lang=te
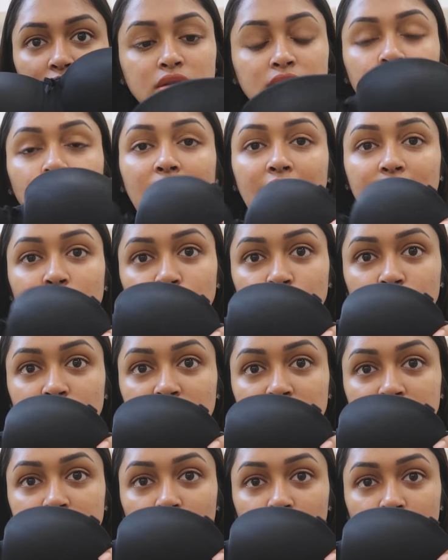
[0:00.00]
సో ఇలా యూజ్
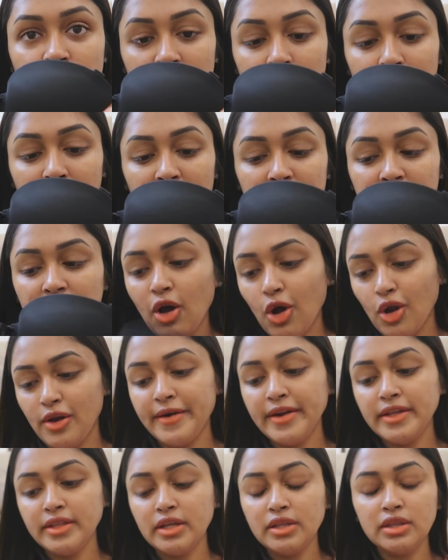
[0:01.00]
చేసుకోవచ్చు అనమాట
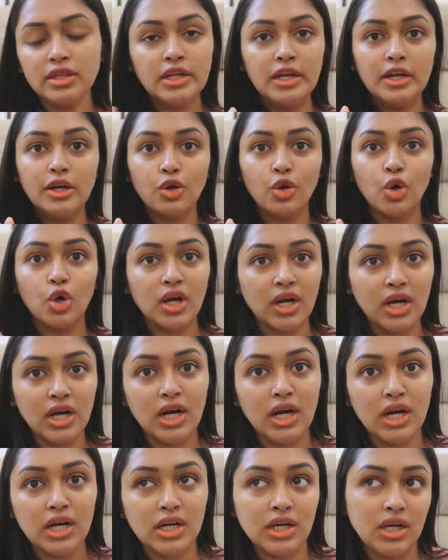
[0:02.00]
ఆల్రెడీ నేను దీంట్లో ఒక
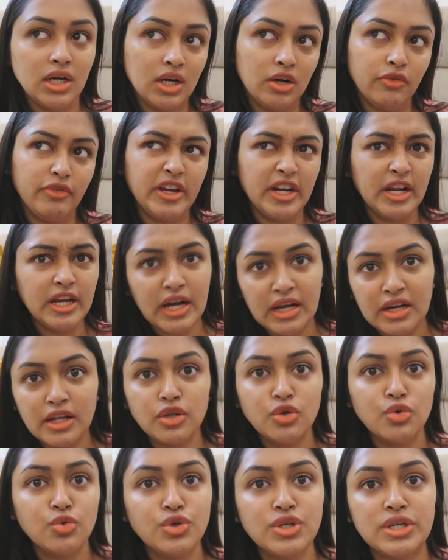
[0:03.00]
వేరే
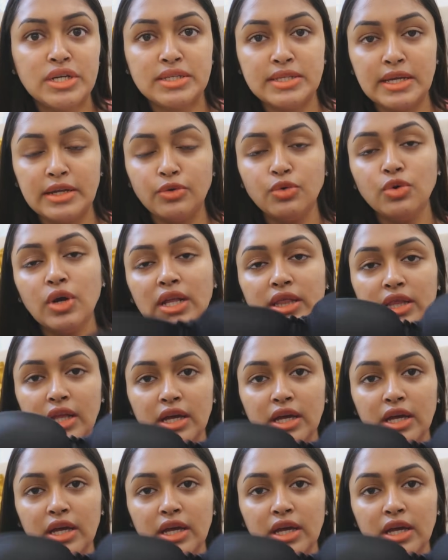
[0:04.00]
కలర్ యూజ్ చేశాను